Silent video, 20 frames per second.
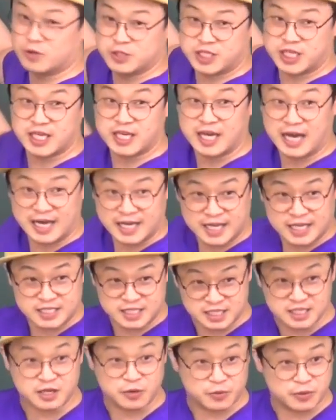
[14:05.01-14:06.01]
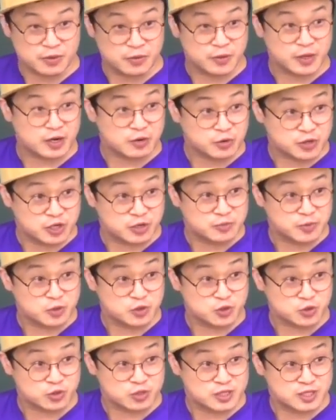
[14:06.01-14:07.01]
게 원칙이니까 ing. 이렇게 외라고,
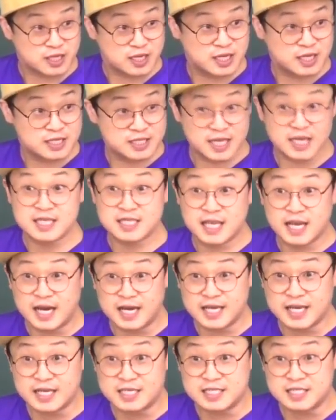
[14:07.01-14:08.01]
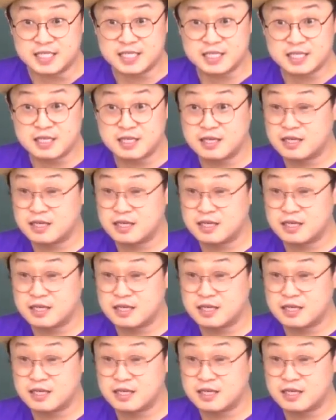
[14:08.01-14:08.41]
기본적으로는. 업 생생 ing.